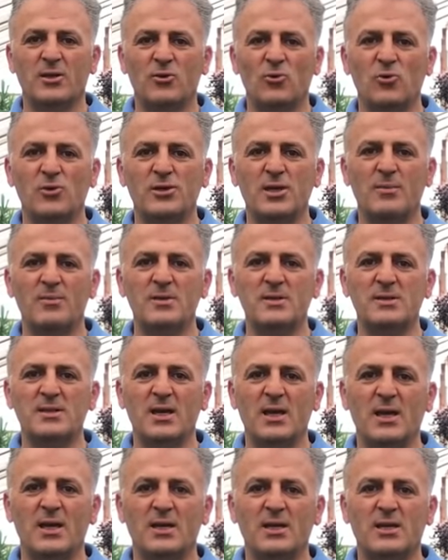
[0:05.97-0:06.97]

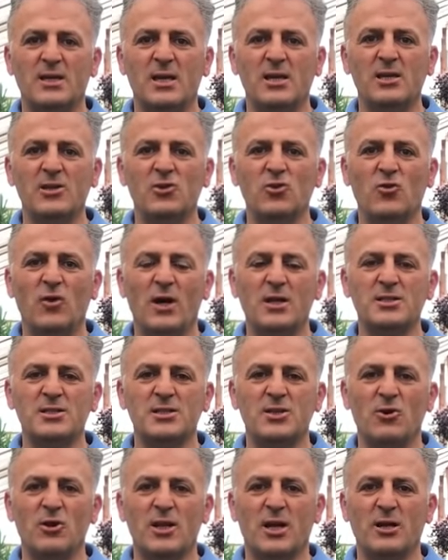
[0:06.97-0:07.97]
ülkemizde gelin dua
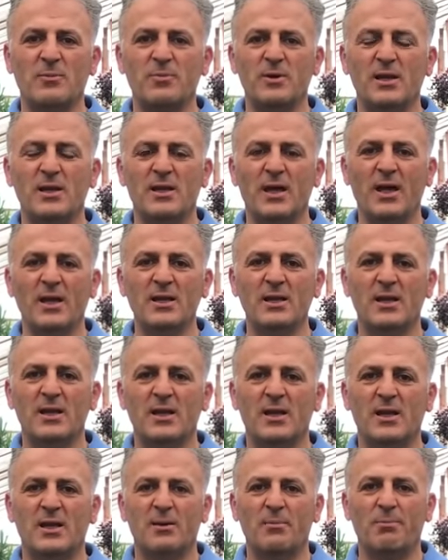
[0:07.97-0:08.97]
çiçeği olarak bilinen
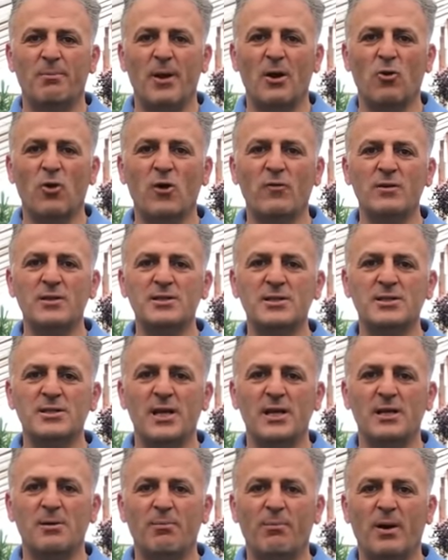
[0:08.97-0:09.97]
begonvil
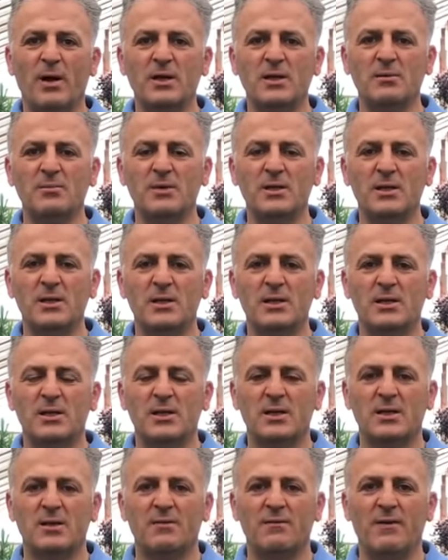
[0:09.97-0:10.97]
çiçeğinin bakımı
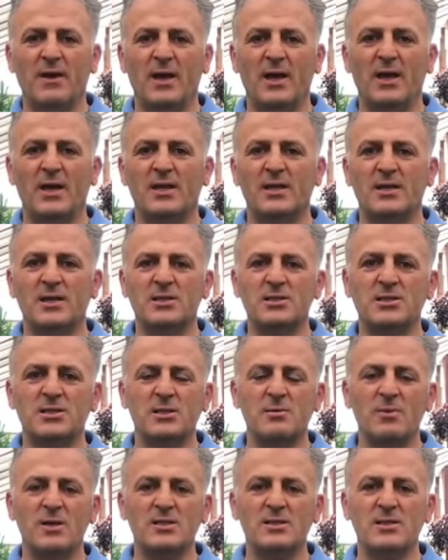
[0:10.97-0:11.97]
ve
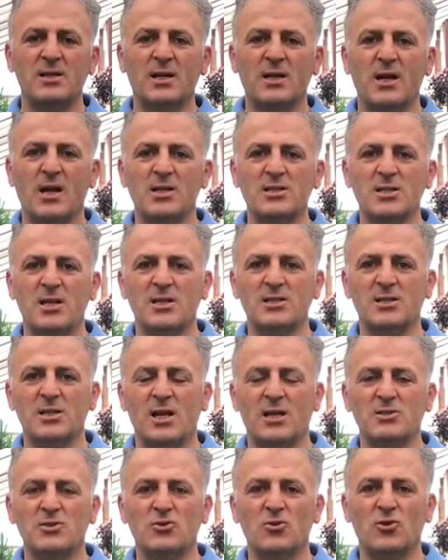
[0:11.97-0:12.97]
yetiştirilmesinde
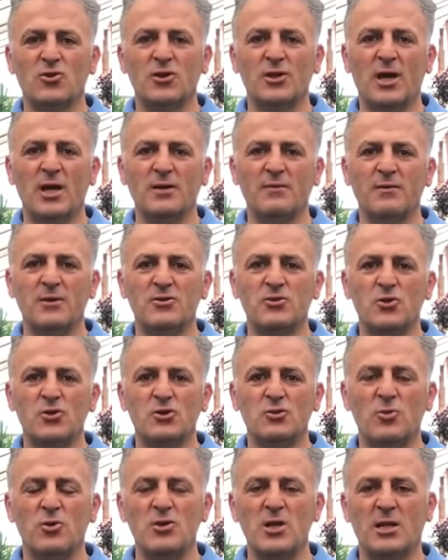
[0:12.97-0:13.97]
karşılaşılan sorunlar ve
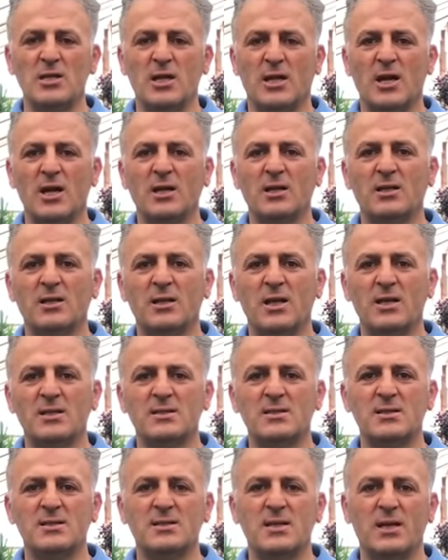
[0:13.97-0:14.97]
çözüm önerileri hakkında
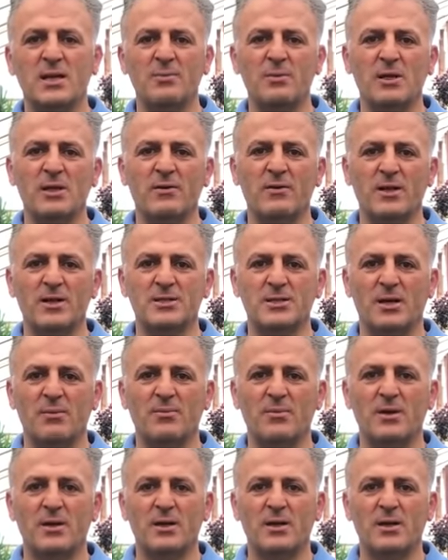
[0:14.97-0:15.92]
sizlere bilgi vereceğim.